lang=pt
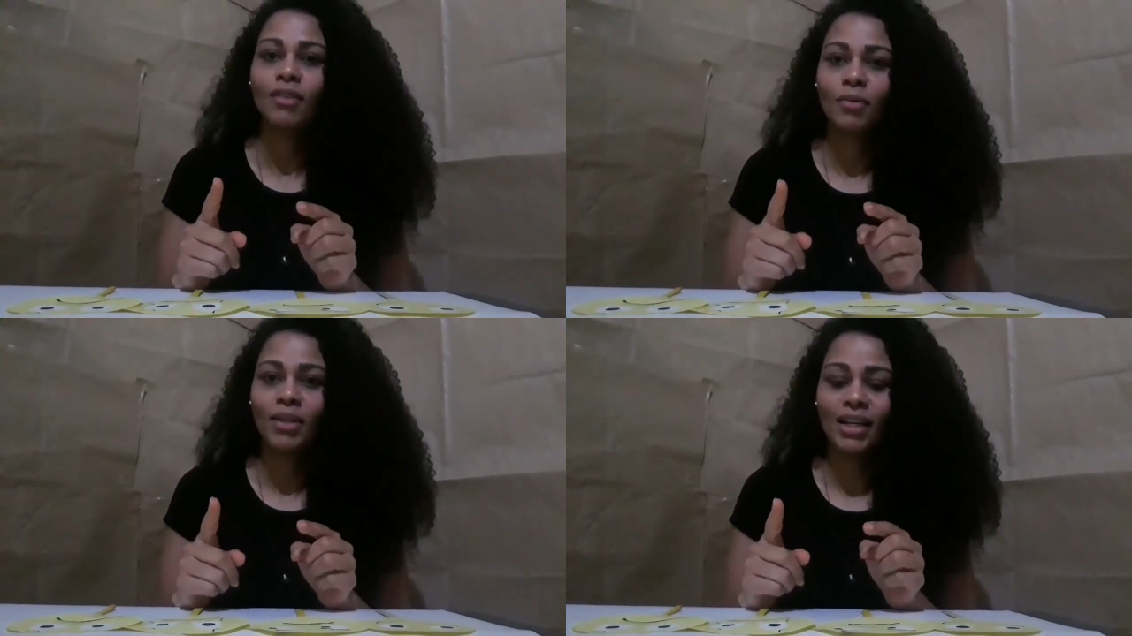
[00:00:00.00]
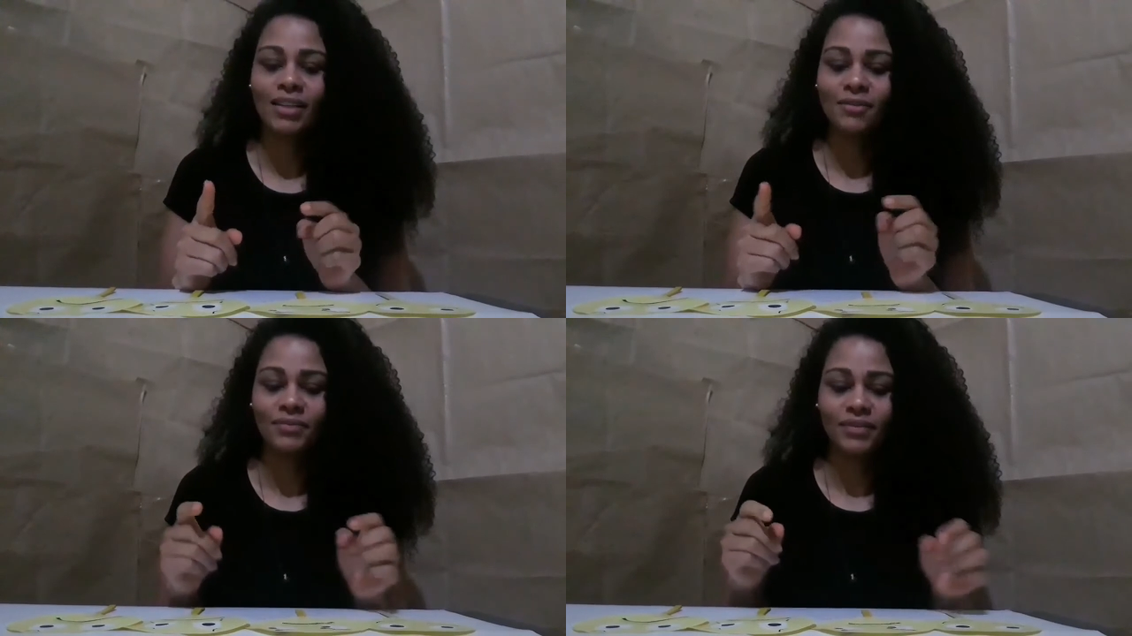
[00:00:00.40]
Vamos
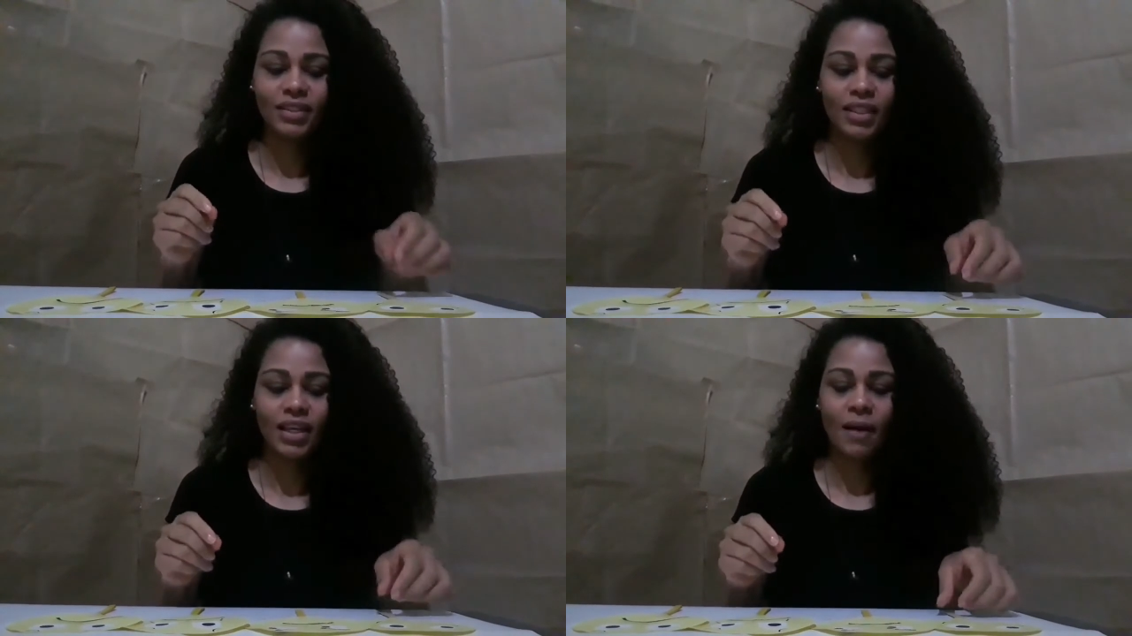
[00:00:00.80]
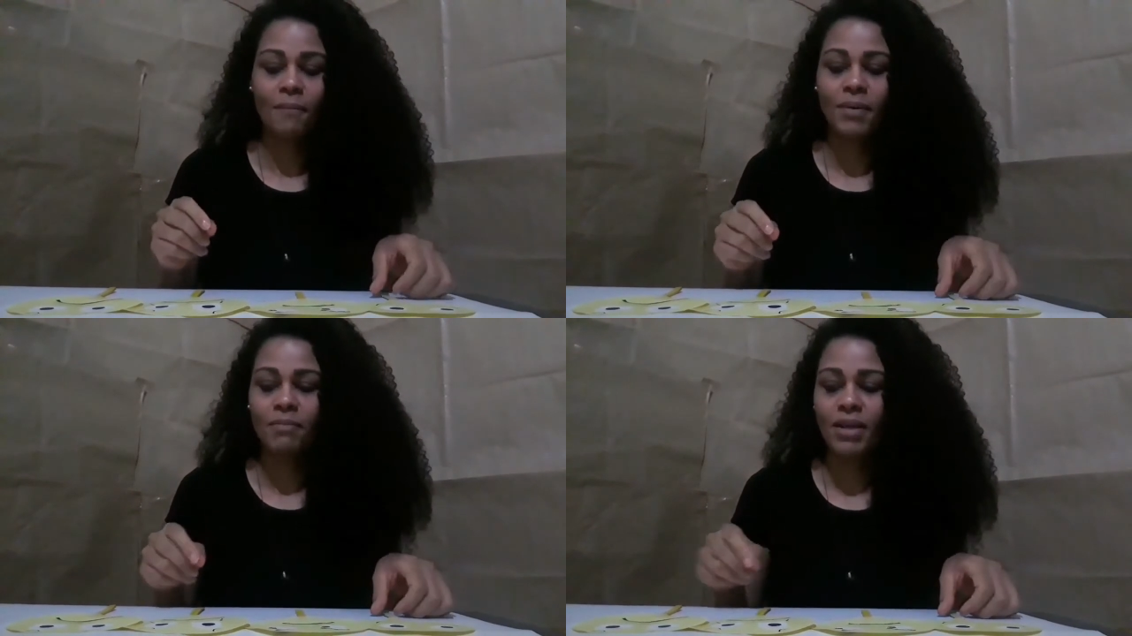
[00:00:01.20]
lá? A
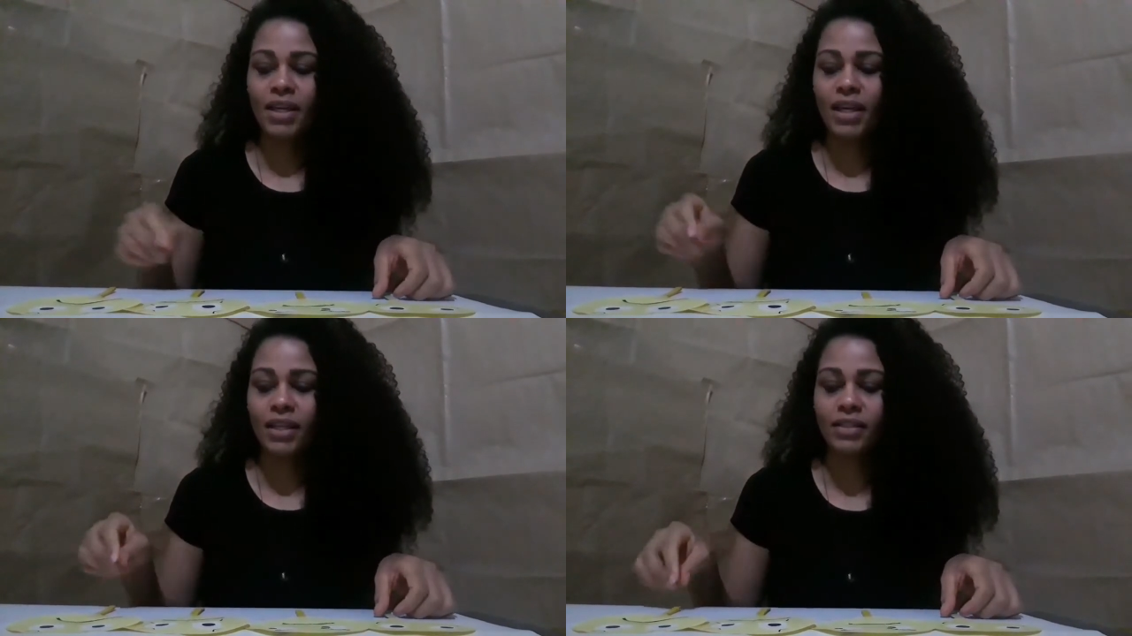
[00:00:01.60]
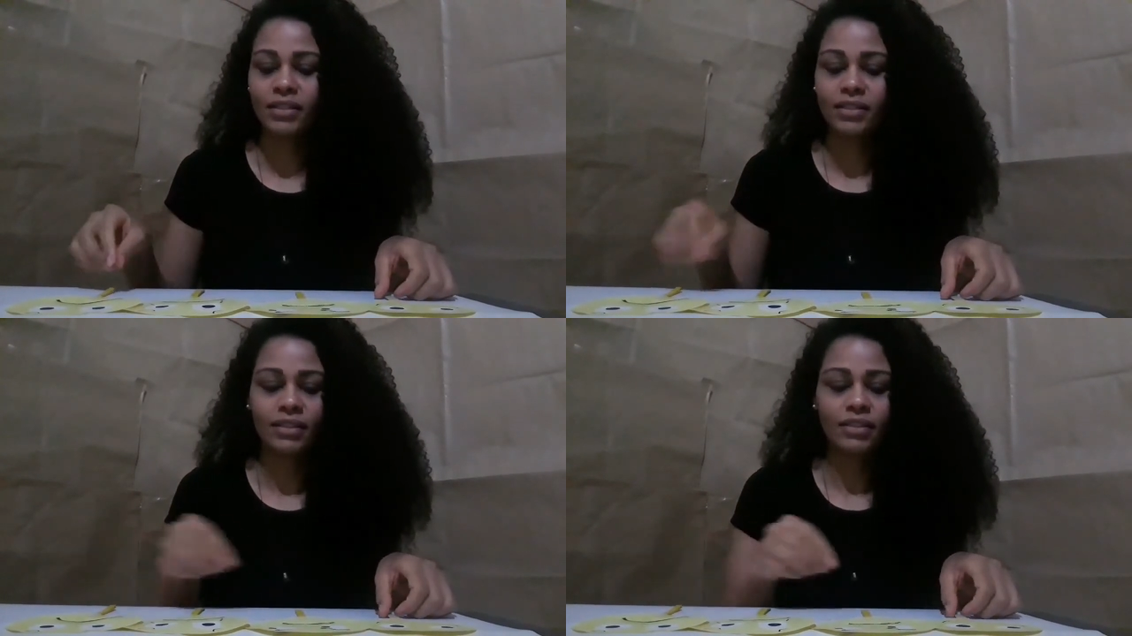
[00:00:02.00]
primeira.
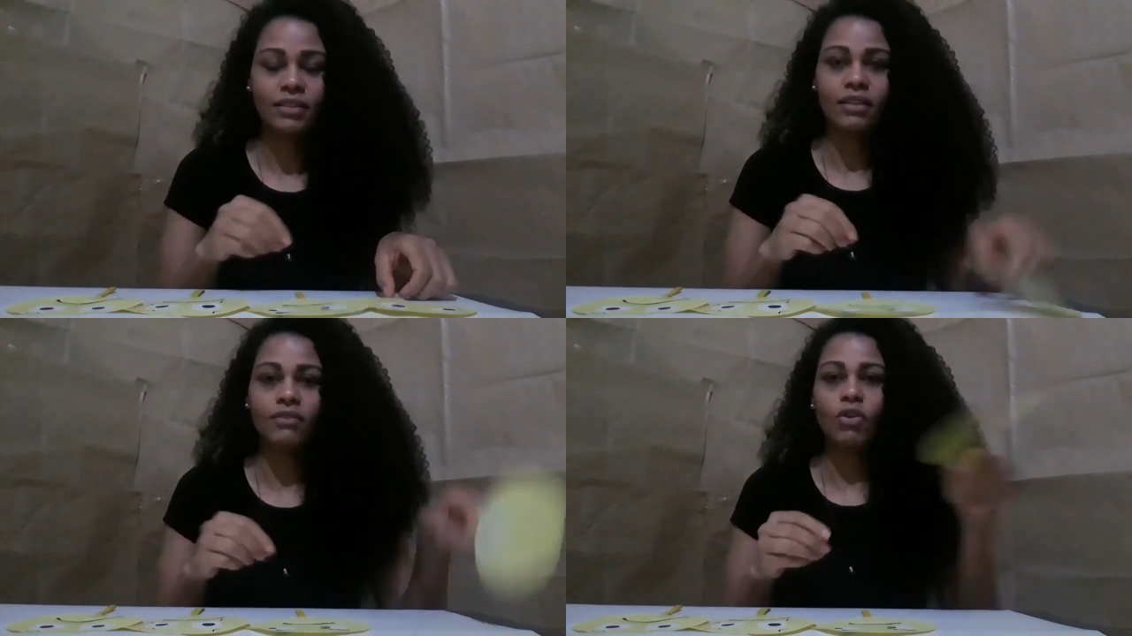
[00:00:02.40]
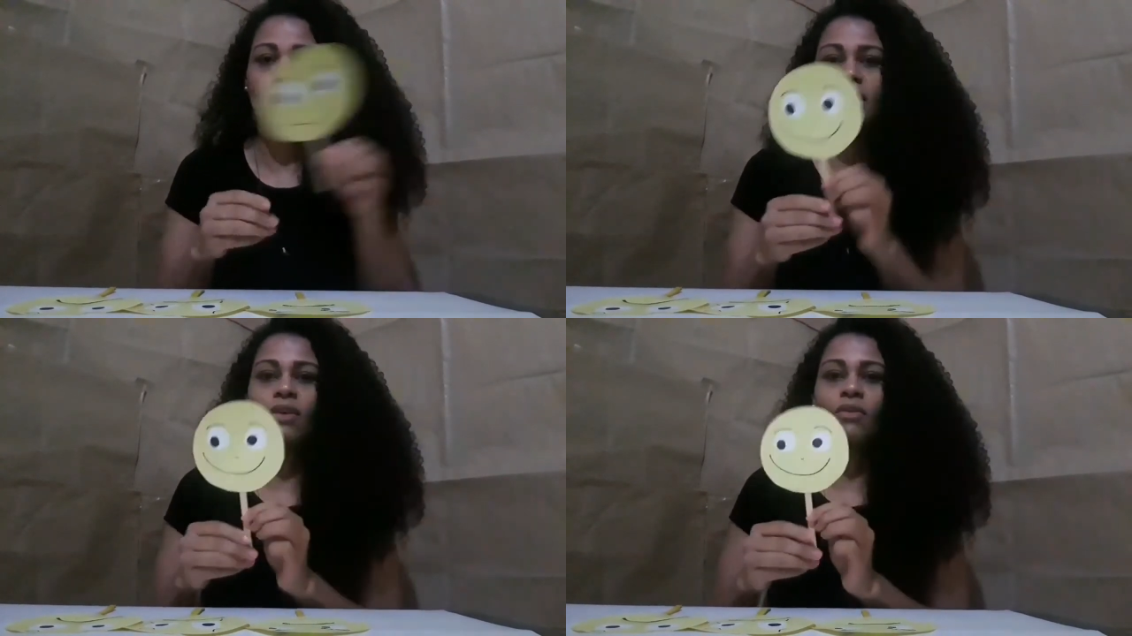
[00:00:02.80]
Vou
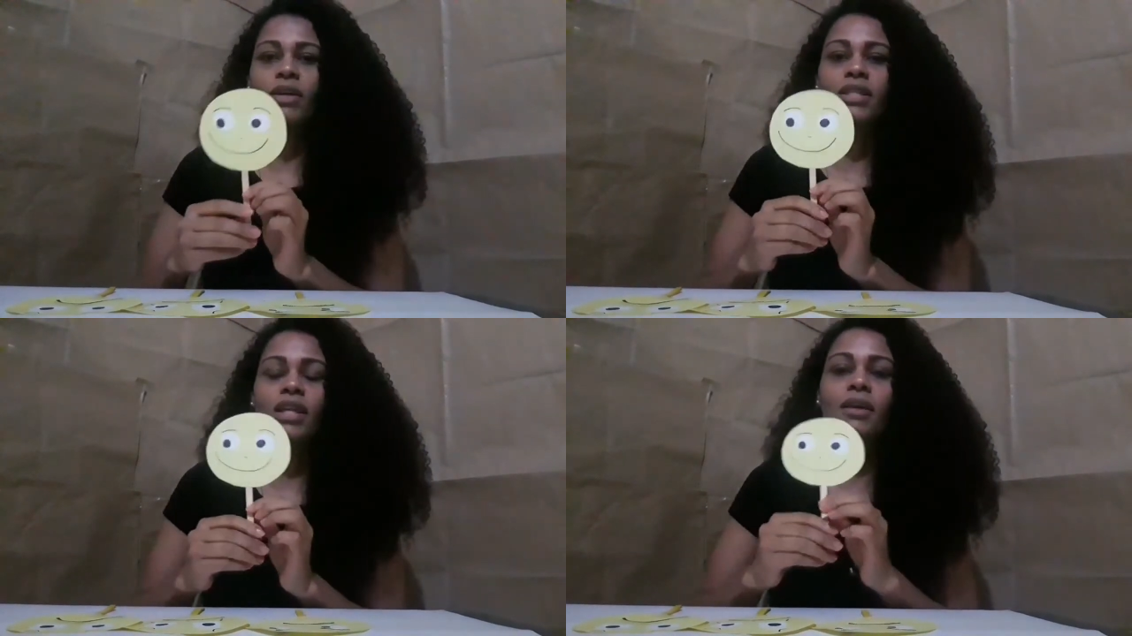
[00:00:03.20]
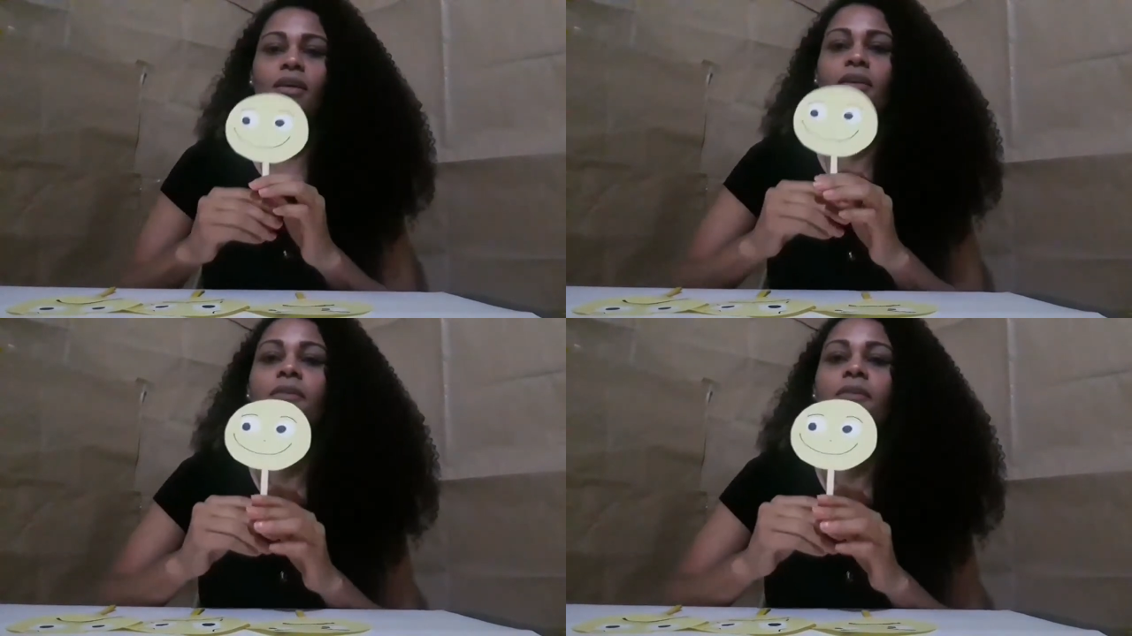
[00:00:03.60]
começar com essa, que é...